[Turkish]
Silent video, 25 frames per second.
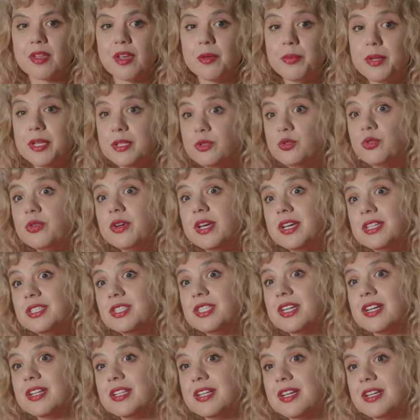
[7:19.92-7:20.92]
Beni çok
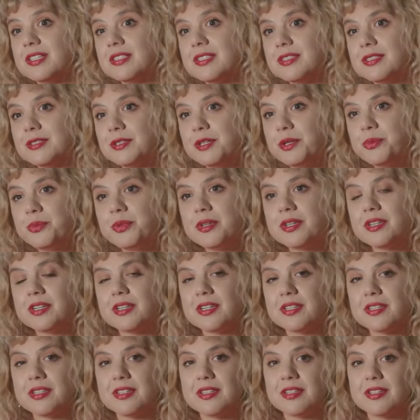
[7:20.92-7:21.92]
heyecanlandırdı
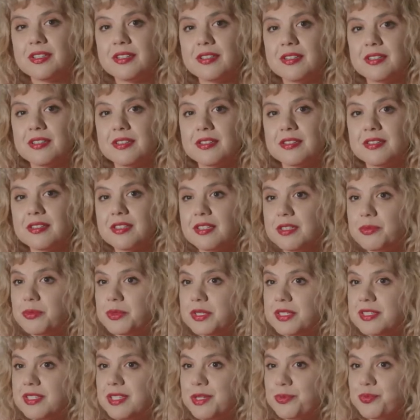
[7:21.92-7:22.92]
ama e,
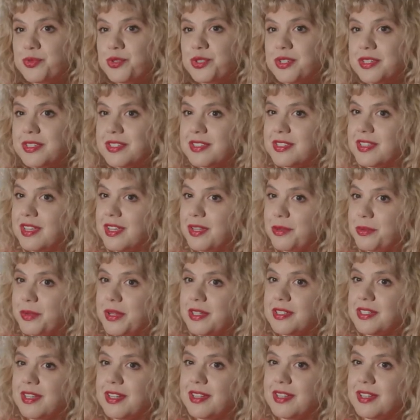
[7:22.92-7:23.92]
dedim nasıl yapacağız yani
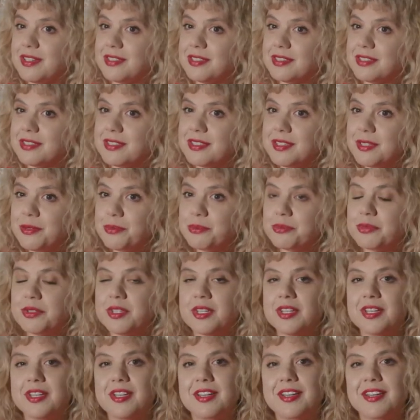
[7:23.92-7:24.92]
ben karanlıktayım.
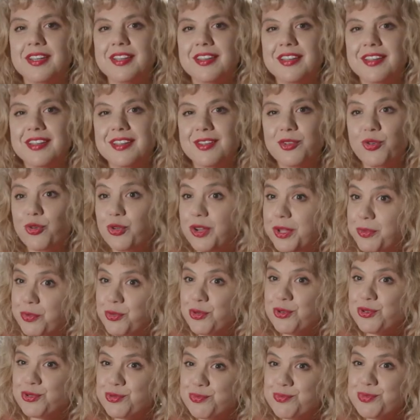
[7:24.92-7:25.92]
E,
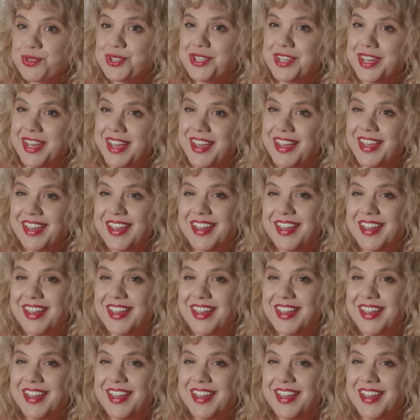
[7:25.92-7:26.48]
göremiyorum bir şey